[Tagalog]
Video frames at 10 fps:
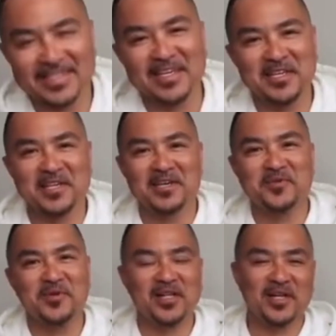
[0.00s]
and uh,
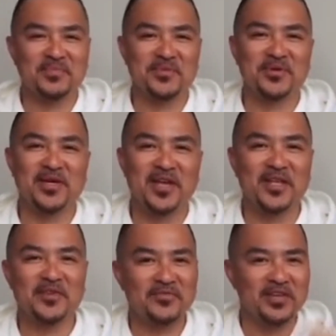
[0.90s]
welcome to
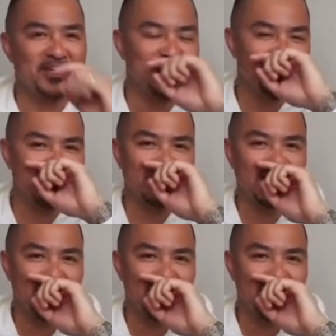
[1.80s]
another video.